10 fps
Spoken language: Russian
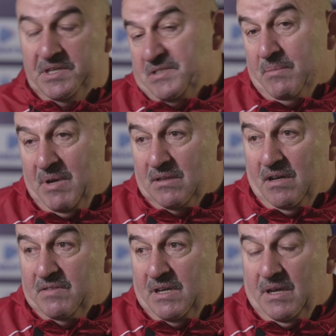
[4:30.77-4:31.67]
И самое
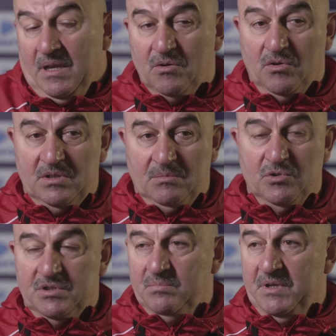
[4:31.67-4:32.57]
главное, игрок-то
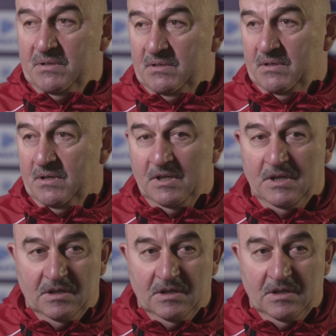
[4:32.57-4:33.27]
может быть э,